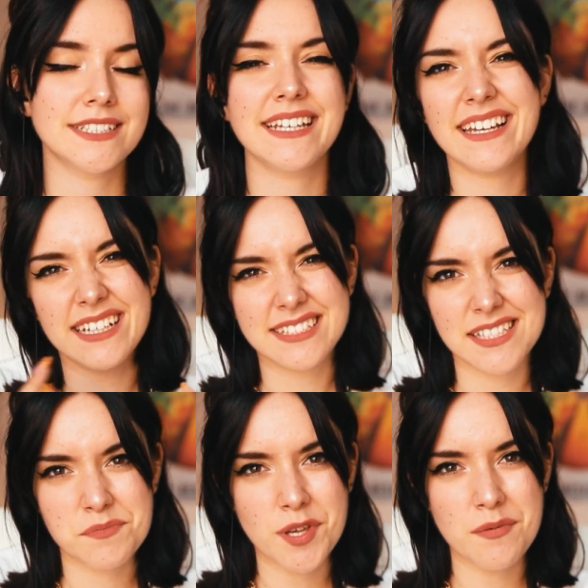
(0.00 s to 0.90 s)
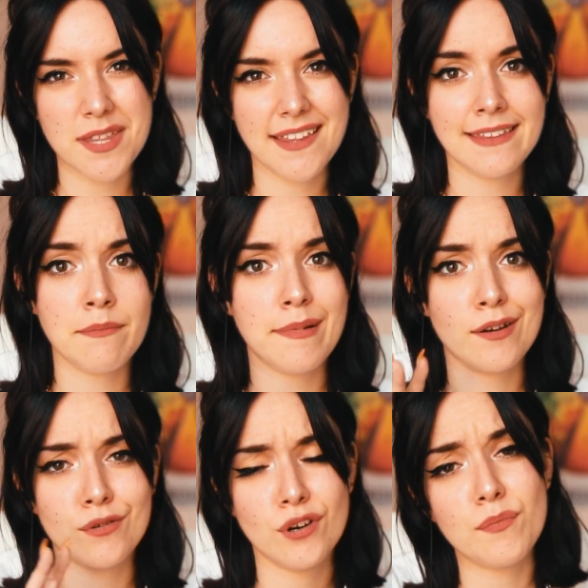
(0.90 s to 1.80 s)
Sé que este es muy evidente,
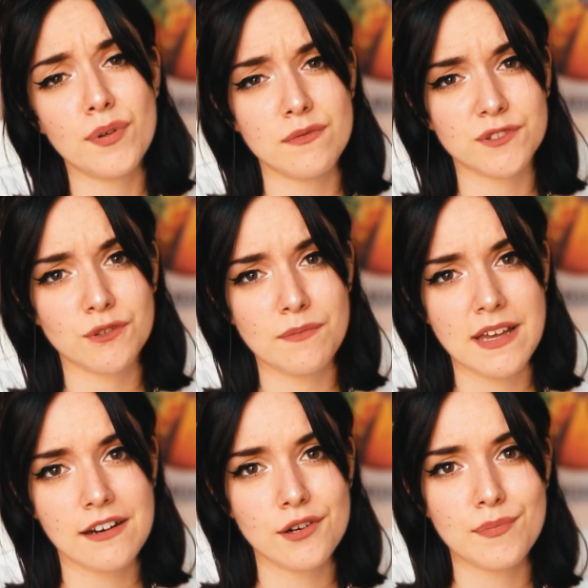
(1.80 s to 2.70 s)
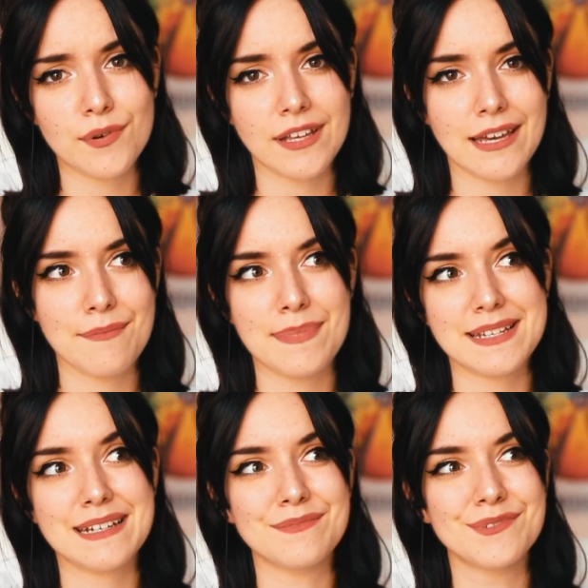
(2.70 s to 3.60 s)
pero no podemos obviarlo porque pasa